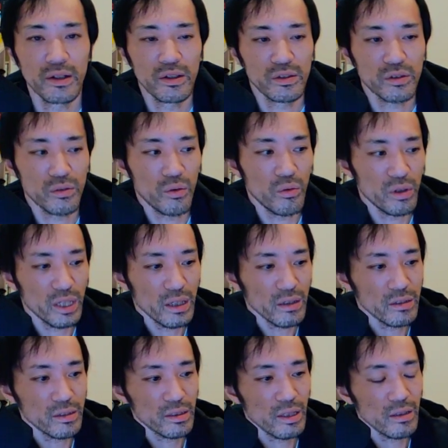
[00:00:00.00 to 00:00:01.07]
そのお
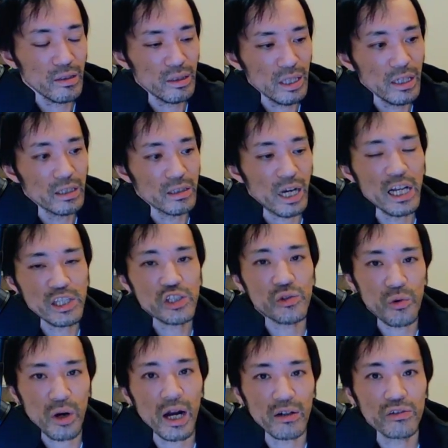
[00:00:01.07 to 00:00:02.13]
客さんに価値
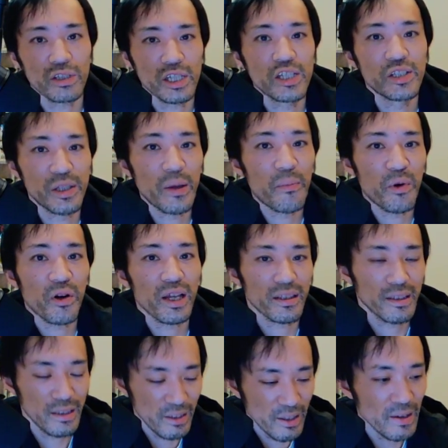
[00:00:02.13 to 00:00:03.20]
を確認してもらっ
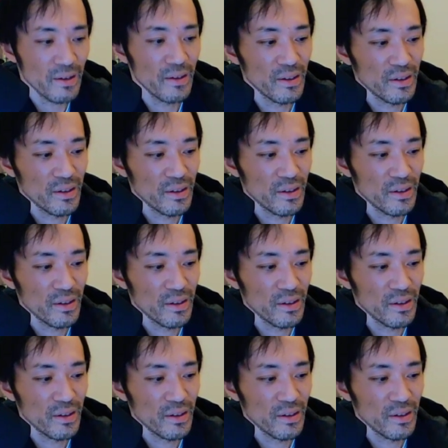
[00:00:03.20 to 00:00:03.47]
て